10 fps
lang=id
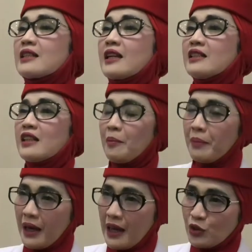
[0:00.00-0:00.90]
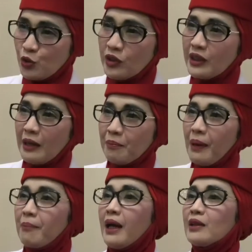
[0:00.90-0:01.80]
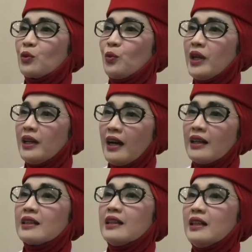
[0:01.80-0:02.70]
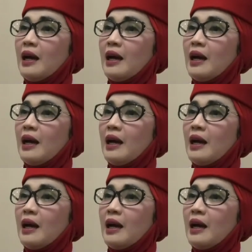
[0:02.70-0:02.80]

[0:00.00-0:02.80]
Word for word: Stres yang berlanjut tanpa bantuan ahli